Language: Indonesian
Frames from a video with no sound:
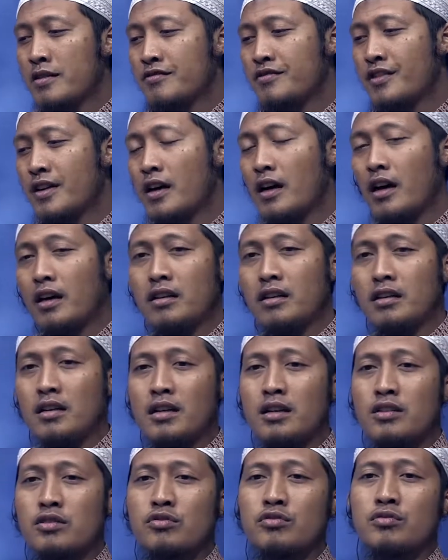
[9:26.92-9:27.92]

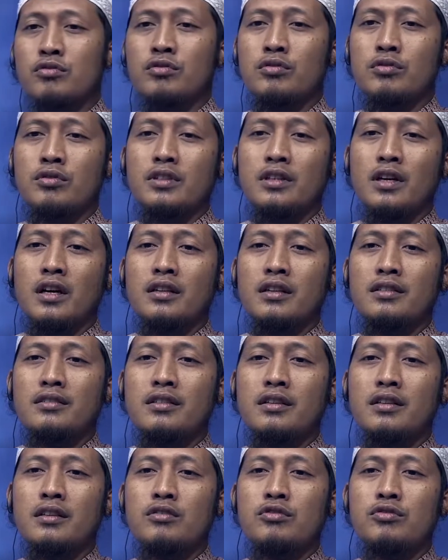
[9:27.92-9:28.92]
فَالنَّاسُ
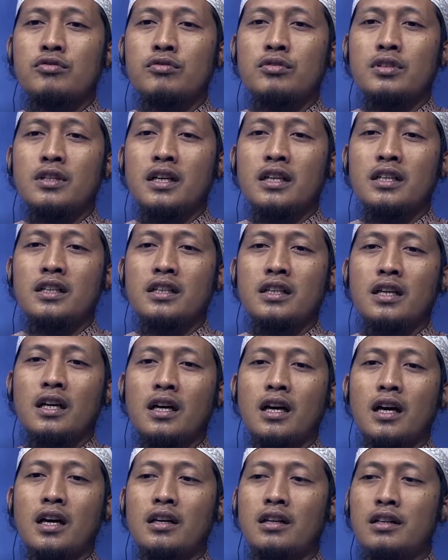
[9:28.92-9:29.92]
يَحْتَاجُونَ إِلَى
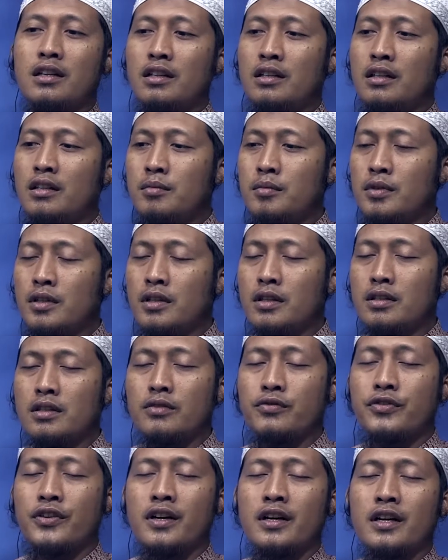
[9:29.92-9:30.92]
الْعِلْمِ
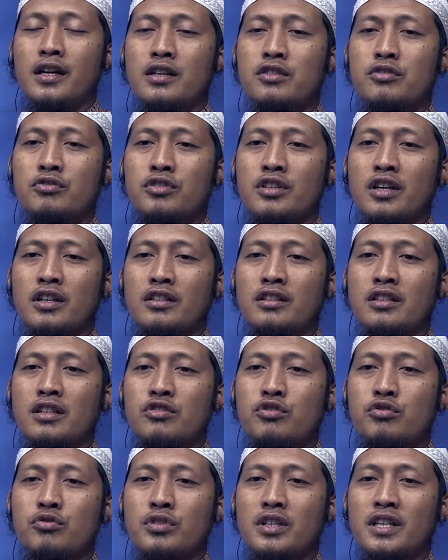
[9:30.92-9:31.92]
فَالنَّاسُ
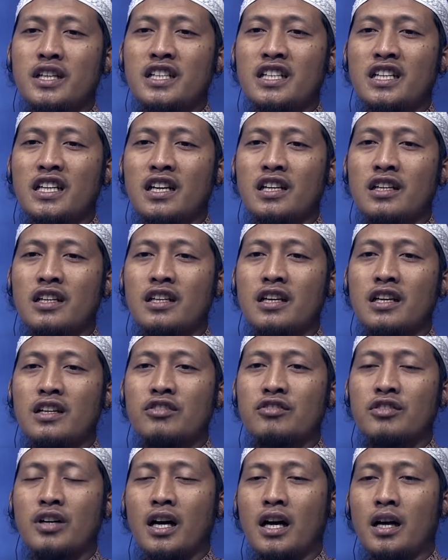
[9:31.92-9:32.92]
يَحْتَاجُونَ إِلَى إِلَى
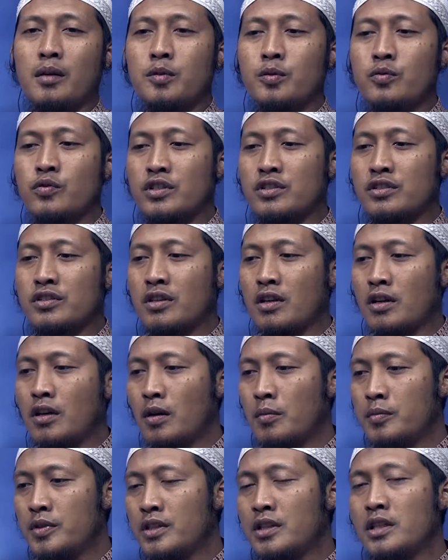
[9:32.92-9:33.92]
الطَّعَامِ
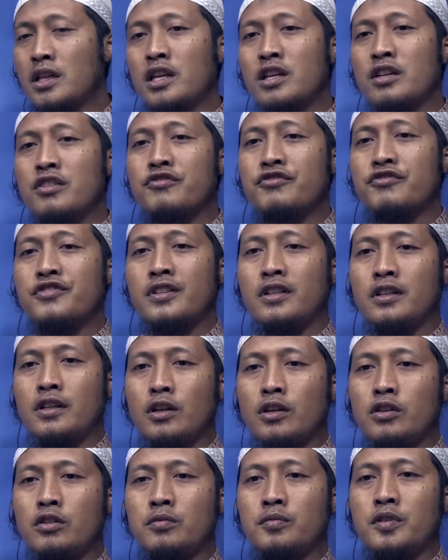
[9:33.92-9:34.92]
وَالشَّرَابِ fil
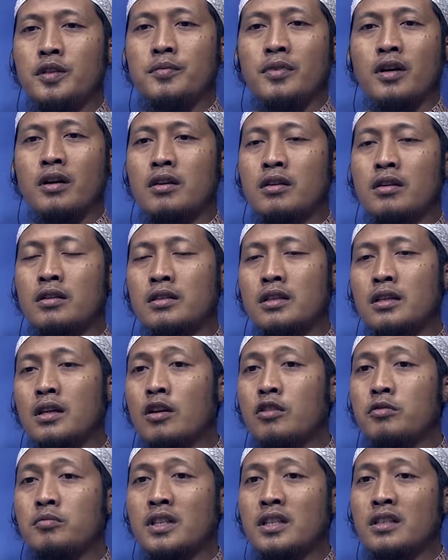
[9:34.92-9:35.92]
yaumi marratan
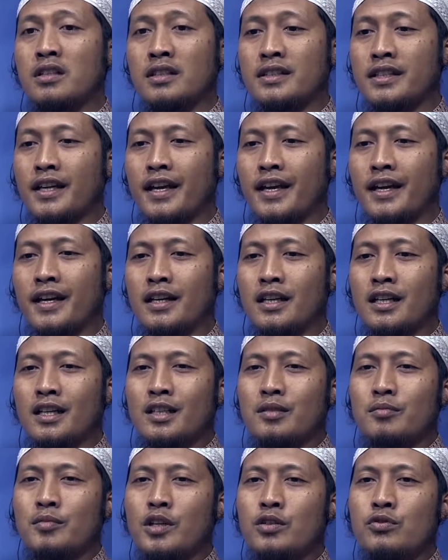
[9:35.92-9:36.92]
au marratain.
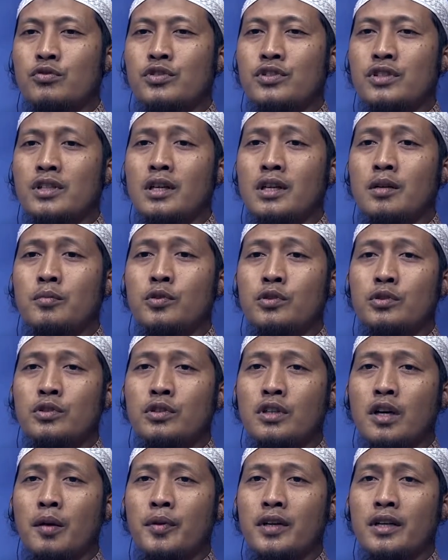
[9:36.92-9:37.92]
Manusia
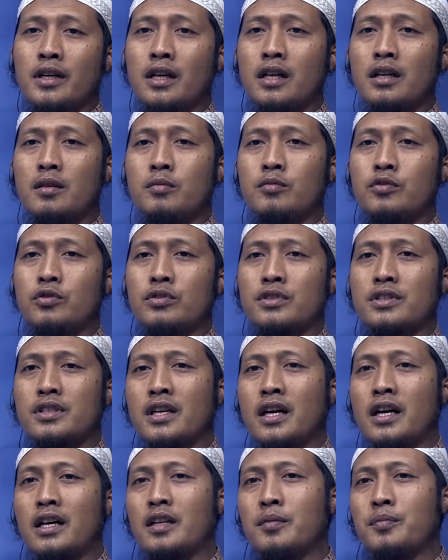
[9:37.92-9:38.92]
butuh kepada ilmu
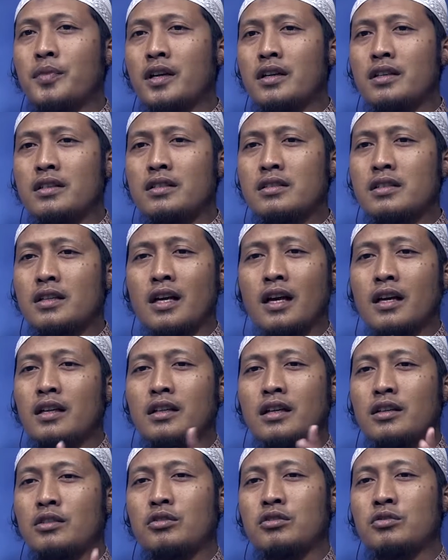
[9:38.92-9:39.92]
sehari paling
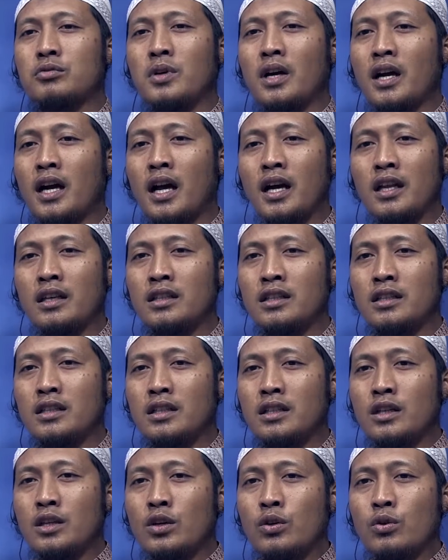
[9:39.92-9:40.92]
sekali atau dua kali.
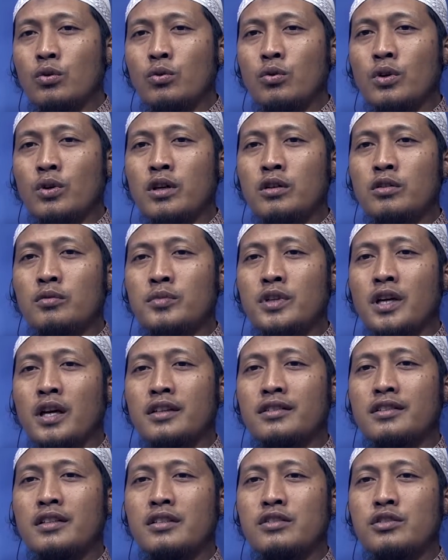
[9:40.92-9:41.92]
Wa hum
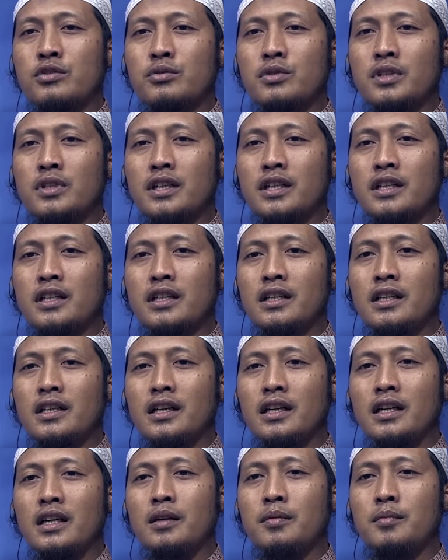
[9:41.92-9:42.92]
yahtajuna ilal
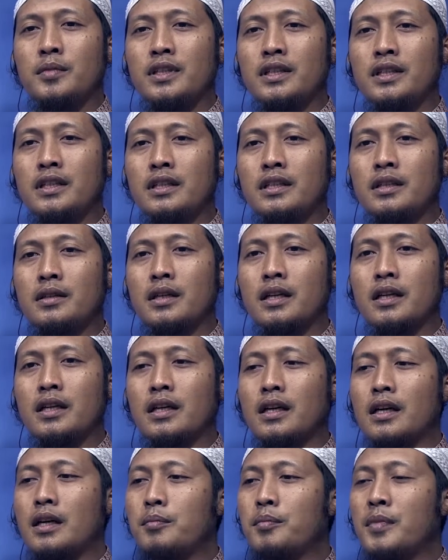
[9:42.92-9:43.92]
ilmi
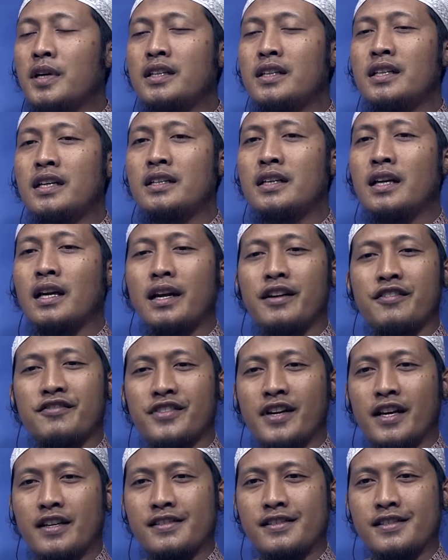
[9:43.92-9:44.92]
madadal
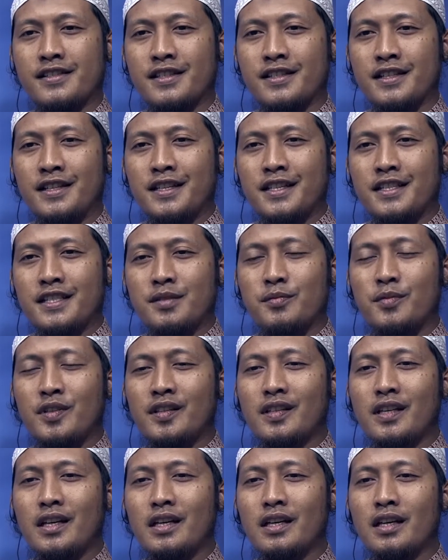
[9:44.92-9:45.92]
anfas.
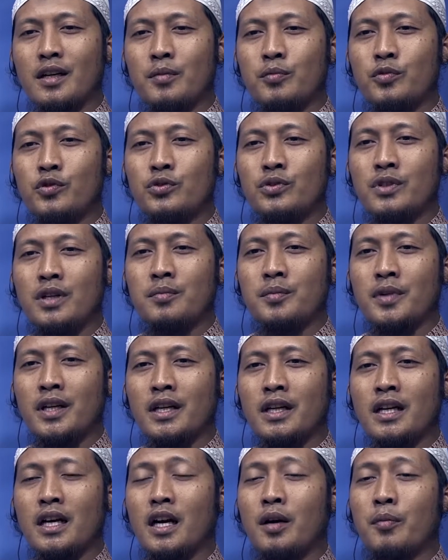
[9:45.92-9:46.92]
Sementara kebutuhan
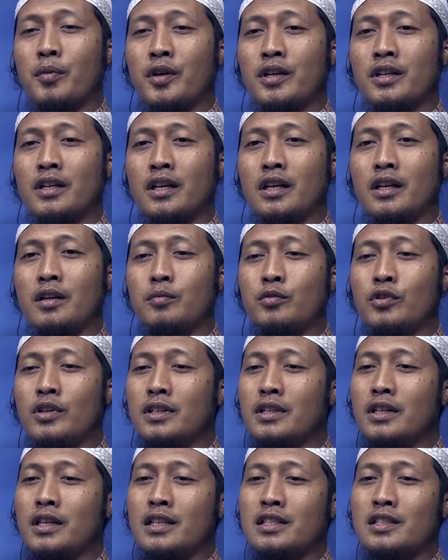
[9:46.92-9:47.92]
mereka kepada ilmu
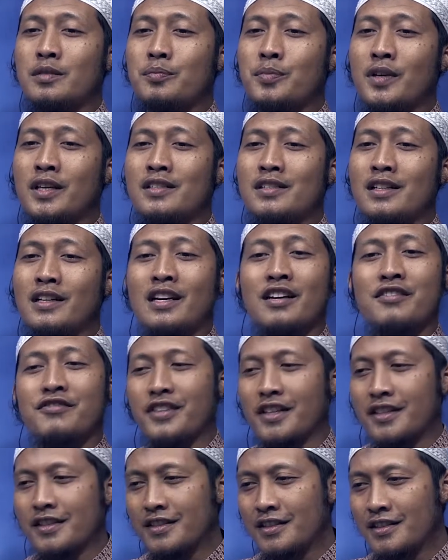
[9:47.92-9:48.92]
adalah sepanjang
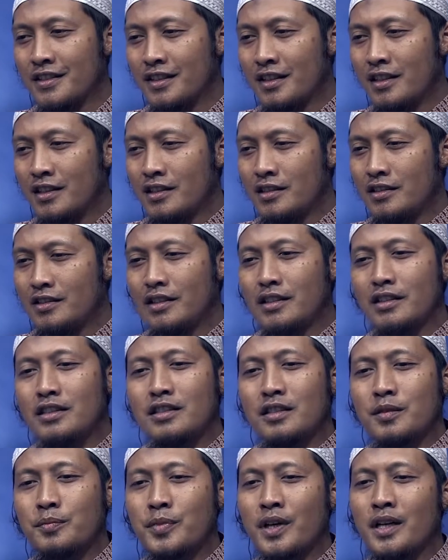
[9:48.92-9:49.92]
nafas. yakni
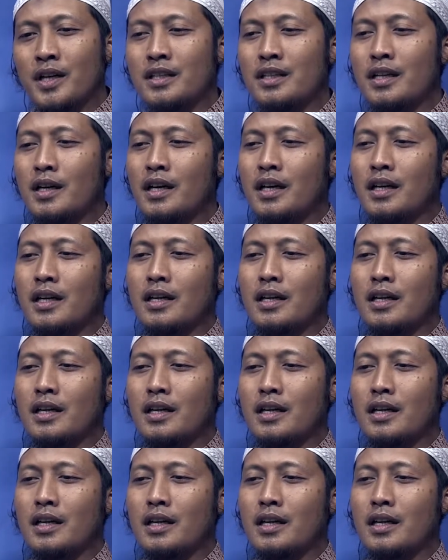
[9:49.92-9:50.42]
sebanyak